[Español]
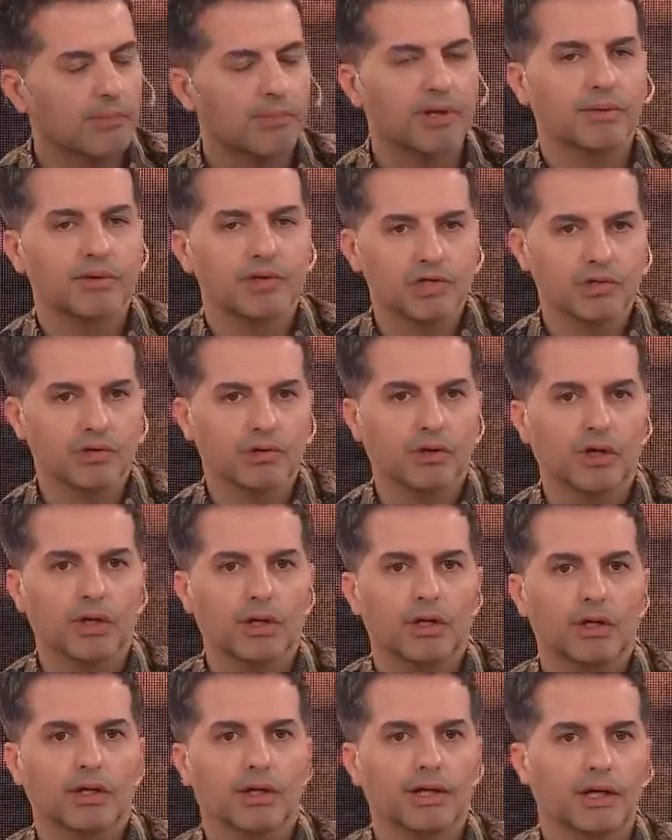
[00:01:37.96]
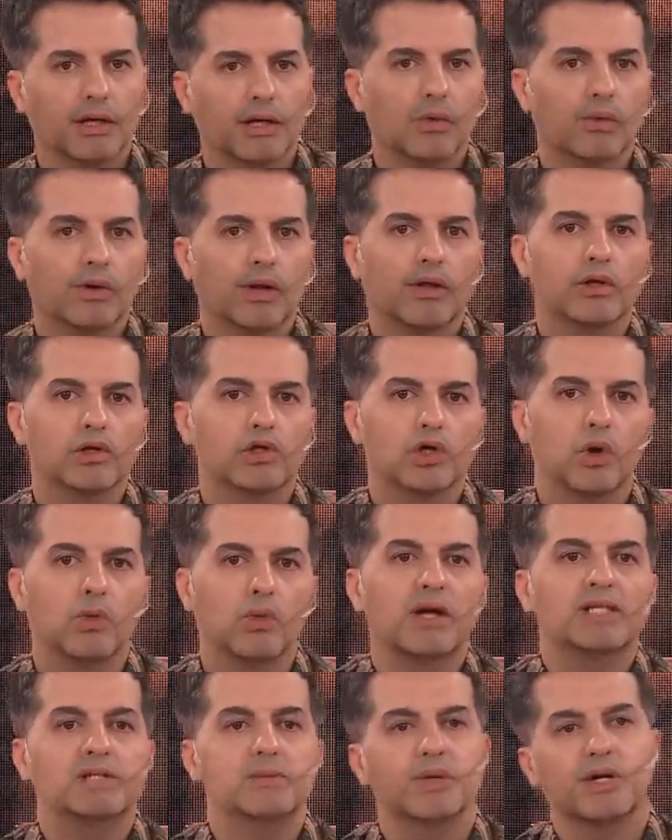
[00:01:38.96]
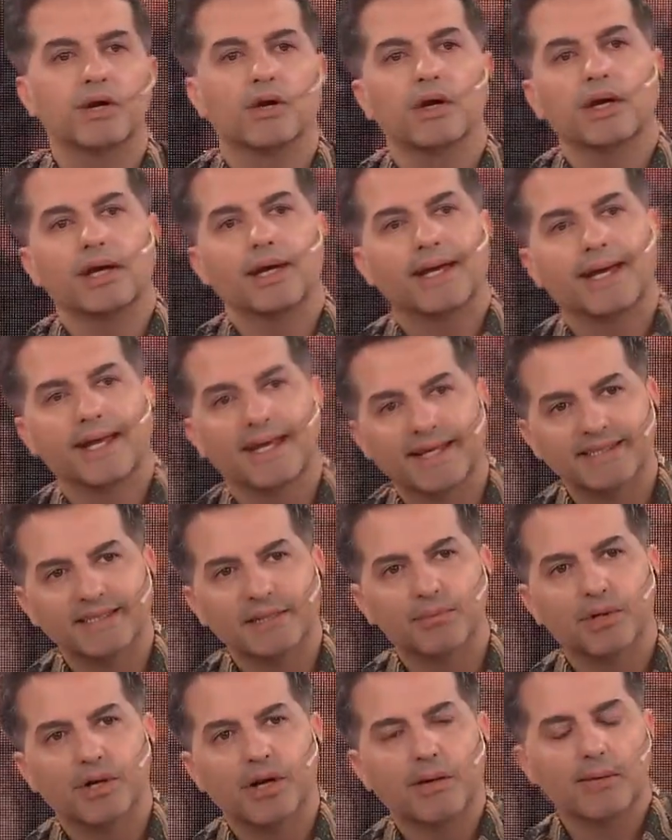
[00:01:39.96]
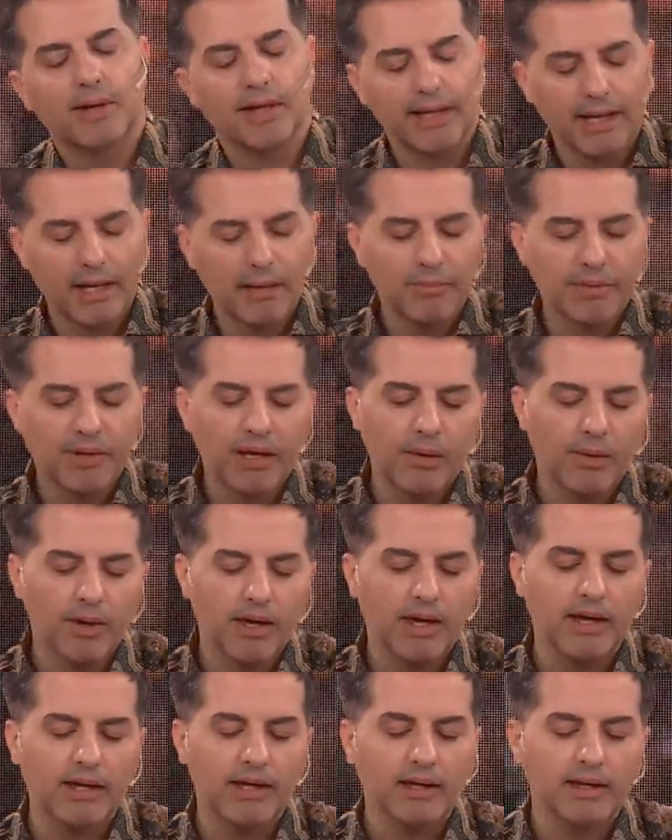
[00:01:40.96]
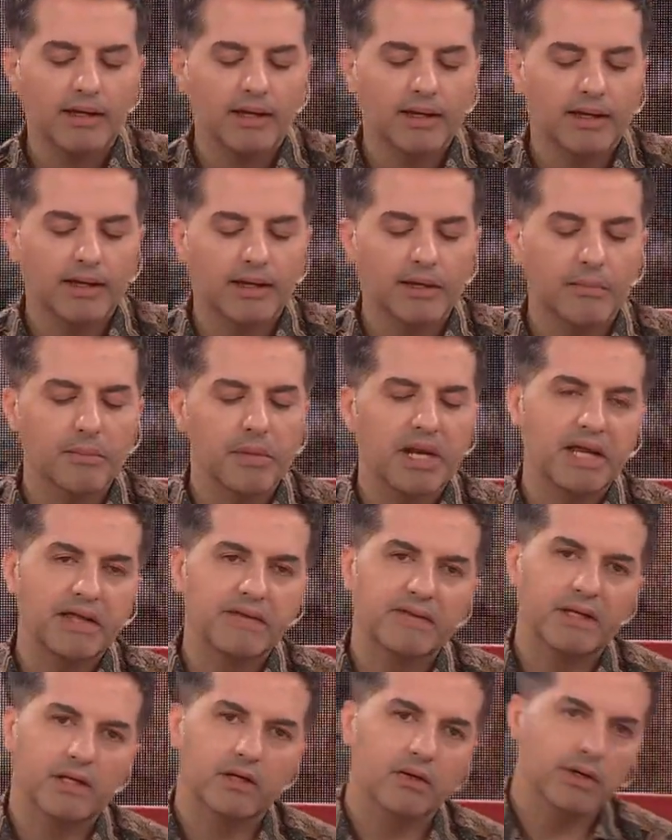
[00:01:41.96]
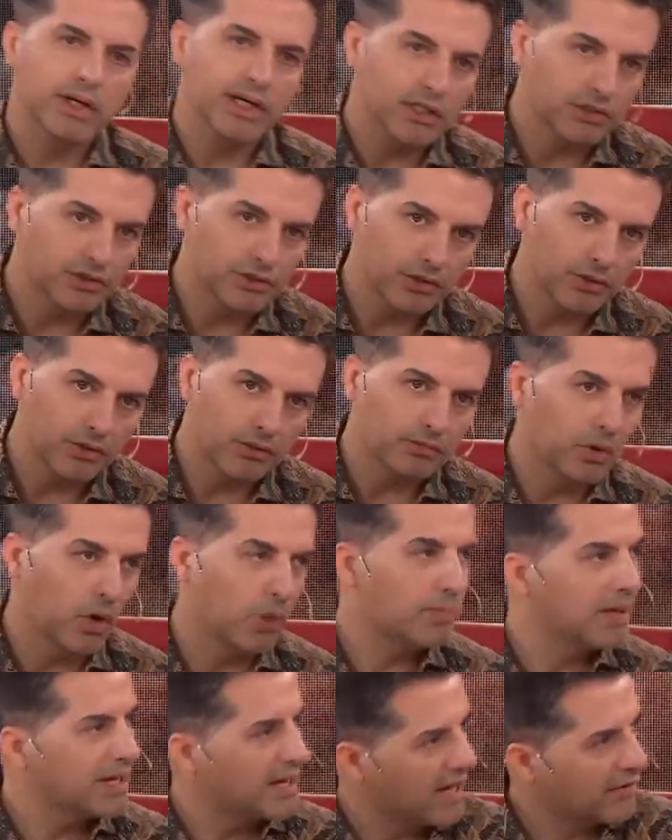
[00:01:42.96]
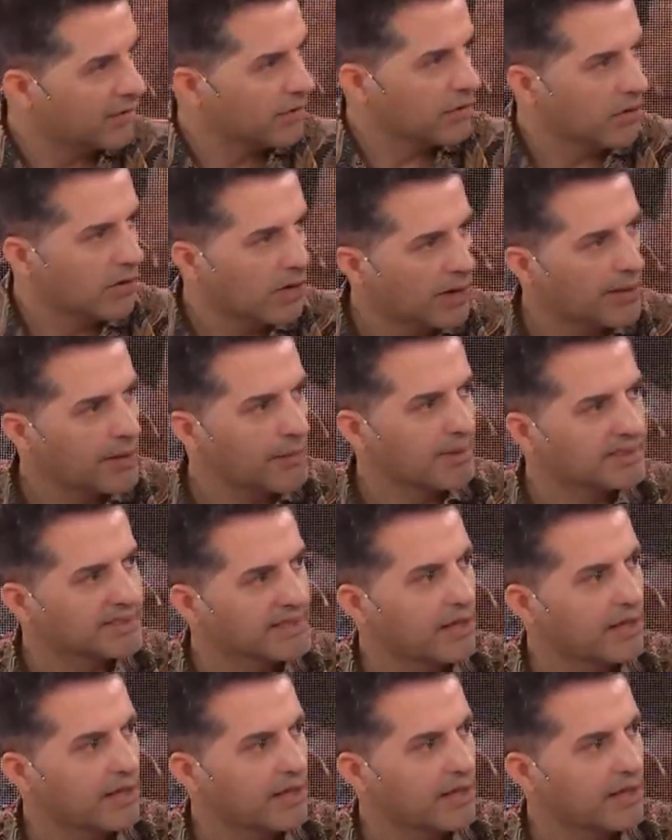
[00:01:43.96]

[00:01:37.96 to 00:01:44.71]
en la previa y yo era de Showmatch. Bueno, en ese programa de la previa, eh, Belén dijo eso, opinando de lo que había ah,